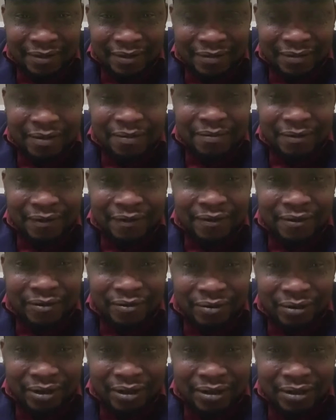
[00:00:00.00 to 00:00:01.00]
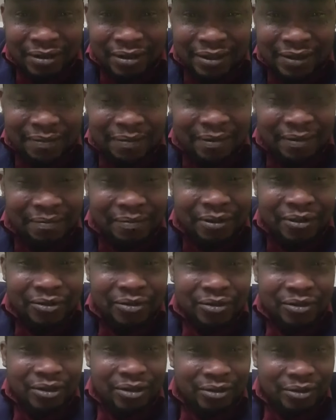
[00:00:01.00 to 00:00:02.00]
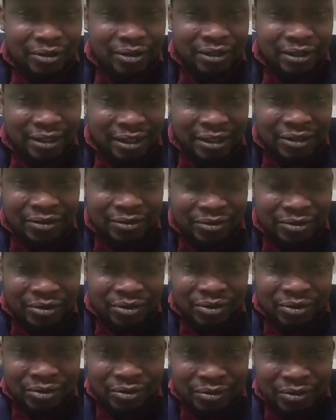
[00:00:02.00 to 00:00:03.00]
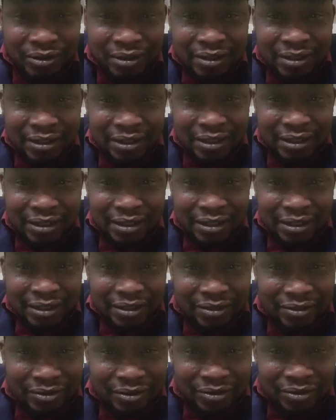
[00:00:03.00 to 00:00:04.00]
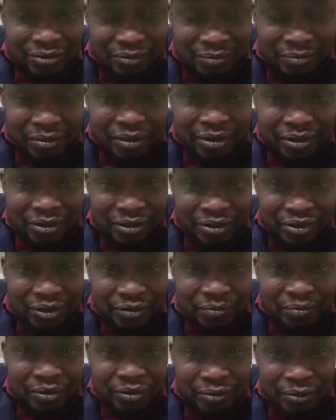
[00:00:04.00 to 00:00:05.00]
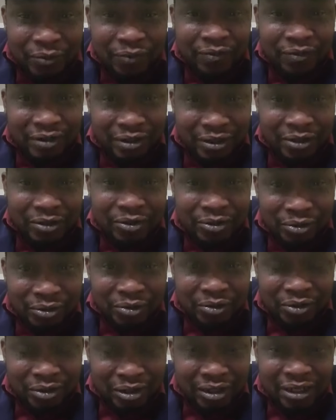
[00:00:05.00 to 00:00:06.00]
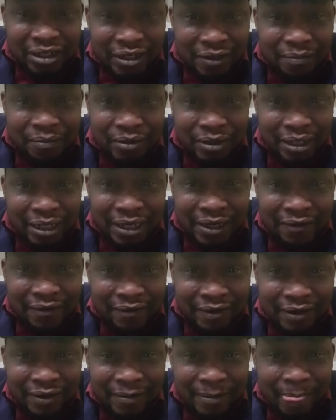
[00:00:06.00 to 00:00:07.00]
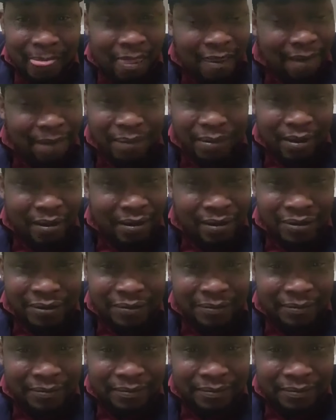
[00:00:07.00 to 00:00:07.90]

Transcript: Mais méfie-toi. C'est pas parce que tu es aux États-Unis aujourd'hui que tu penses que tu peux tout faire, que rien ne peut t'arriver. Non.